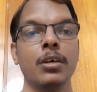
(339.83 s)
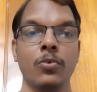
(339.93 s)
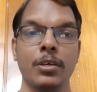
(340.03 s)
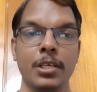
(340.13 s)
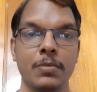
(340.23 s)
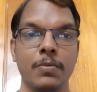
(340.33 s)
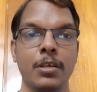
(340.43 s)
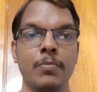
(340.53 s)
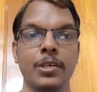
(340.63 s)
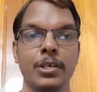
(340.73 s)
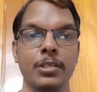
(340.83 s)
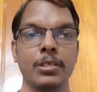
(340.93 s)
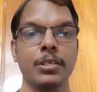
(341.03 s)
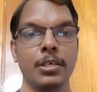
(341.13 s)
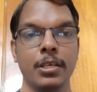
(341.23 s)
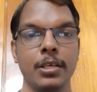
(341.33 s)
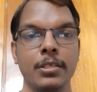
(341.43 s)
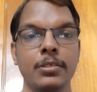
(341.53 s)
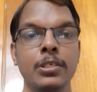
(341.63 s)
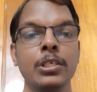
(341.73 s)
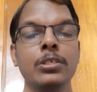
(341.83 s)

அவங்கள டச் பண்ணாமல் இருக்கிறது நல்லது